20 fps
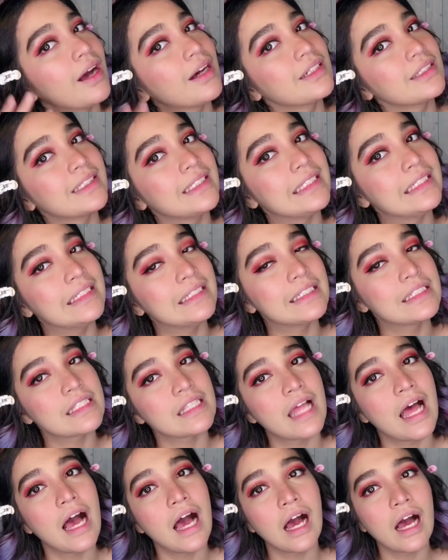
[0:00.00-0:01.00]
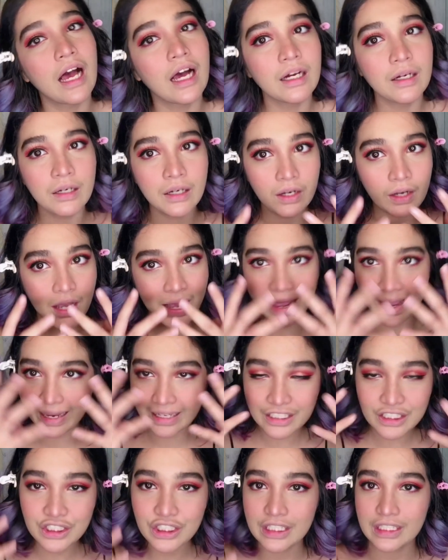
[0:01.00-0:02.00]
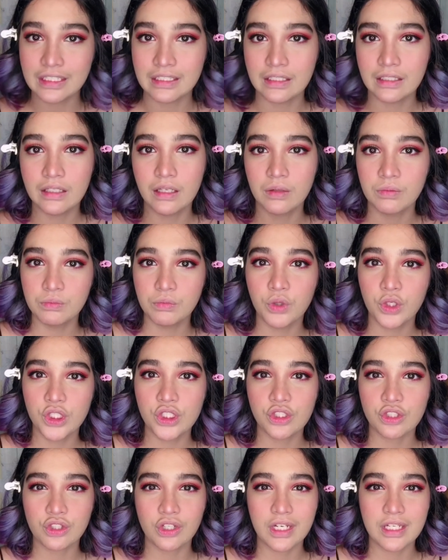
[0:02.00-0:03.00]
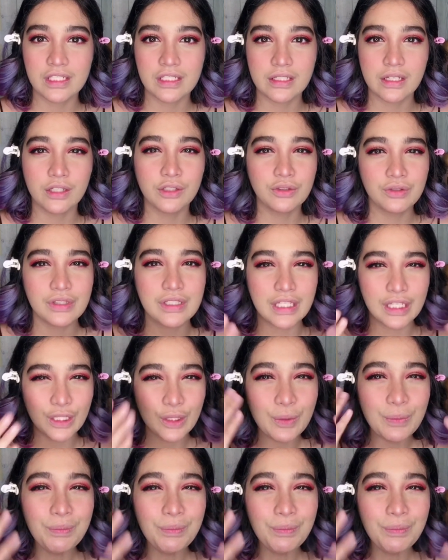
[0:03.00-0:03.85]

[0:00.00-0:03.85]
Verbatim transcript: ang kinis lang, ang hydrated, ang moisturized ang skin.